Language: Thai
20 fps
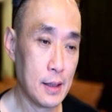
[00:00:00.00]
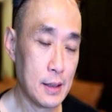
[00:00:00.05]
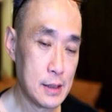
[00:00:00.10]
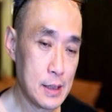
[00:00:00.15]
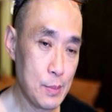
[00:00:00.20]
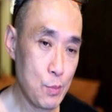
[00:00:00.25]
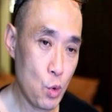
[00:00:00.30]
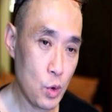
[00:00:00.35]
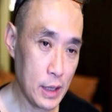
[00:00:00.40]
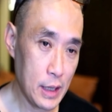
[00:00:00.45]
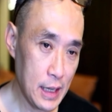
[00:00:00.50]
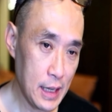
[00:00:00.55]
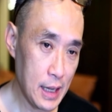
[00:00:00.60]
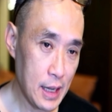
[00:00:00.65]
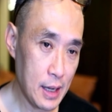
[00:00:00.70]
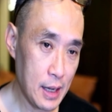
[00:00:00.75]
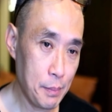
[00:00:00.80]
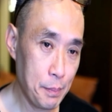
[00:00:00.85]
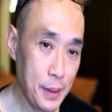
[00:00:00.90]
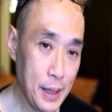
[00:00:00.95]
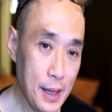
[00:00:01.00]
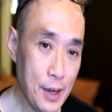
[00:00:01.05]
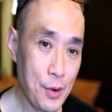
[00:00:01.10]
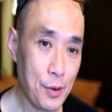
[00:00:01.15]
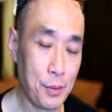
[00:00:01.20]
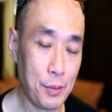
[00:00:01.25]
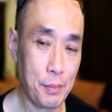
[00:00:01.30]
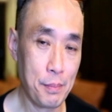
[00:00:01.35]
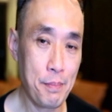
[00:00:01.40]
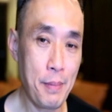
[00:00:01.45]
จมูกเอียงเบี้ยว
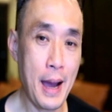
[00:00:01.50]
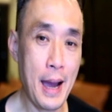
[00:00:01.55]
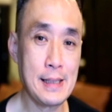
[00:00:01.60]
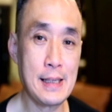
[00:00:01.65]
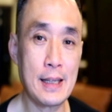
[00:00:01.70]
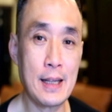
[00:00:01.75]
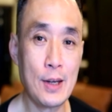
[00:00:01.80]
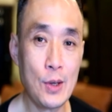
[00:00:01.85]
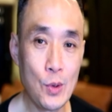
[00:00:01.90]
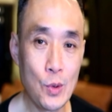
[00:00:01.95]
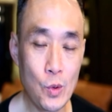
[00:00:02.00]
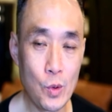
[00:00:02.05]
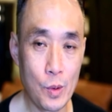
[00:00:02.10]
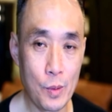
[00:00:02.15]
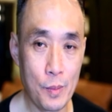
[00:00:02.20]
ปลายจะทะลุ